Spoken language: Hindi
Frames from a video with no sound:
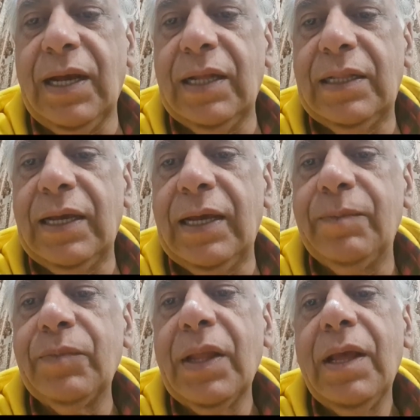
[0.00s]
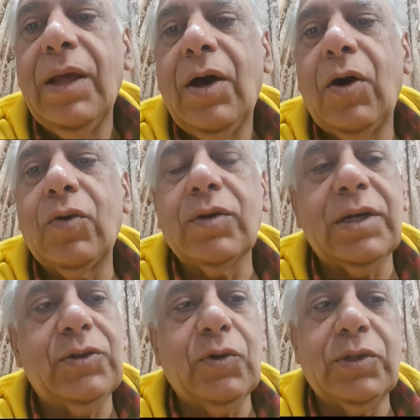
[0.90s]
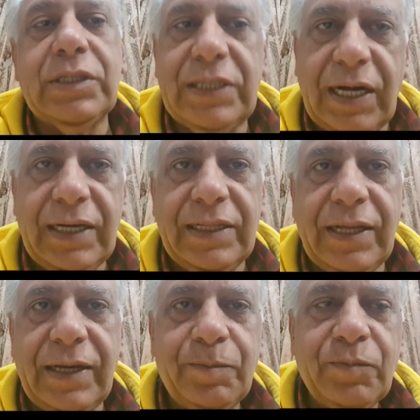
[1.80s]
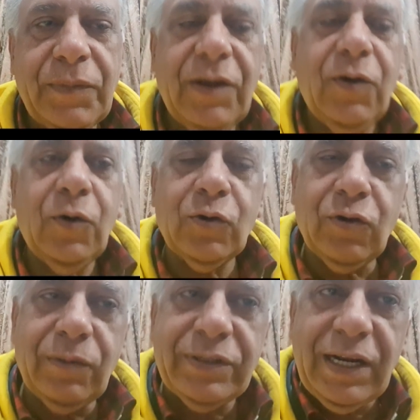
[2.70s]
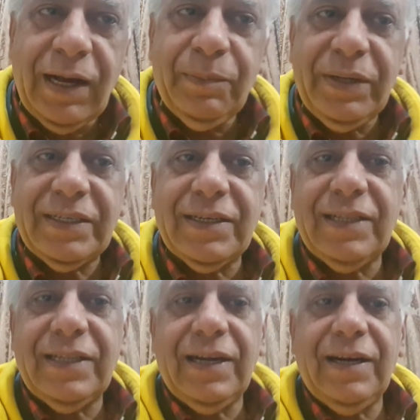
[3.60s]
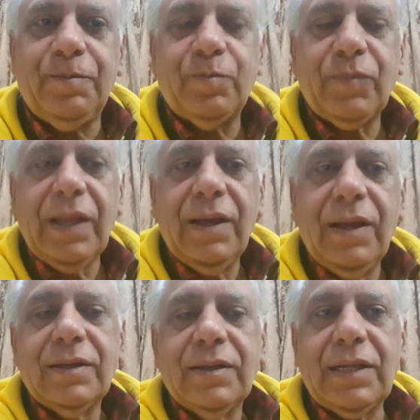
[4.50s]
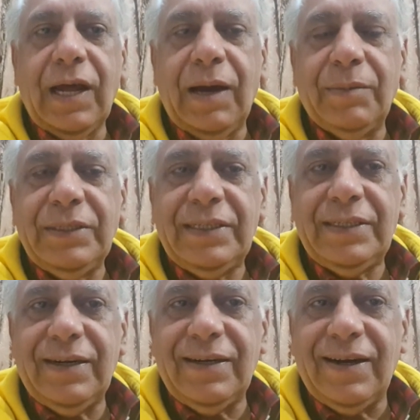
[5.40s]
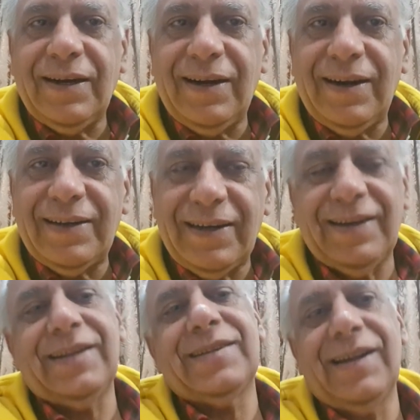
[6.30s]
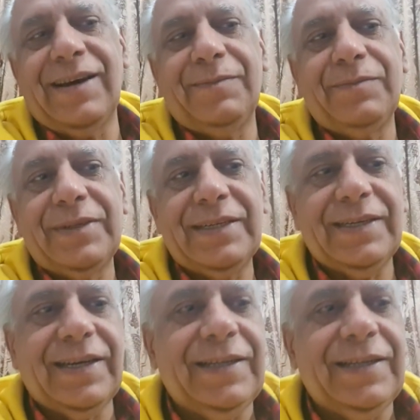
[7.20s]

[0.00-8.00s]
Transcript: याद है और उनका दोस्त शाहिद है उनको हम सलाम पेश करते हैं सलाम जी ठंडा ठंडा सलाम ठीक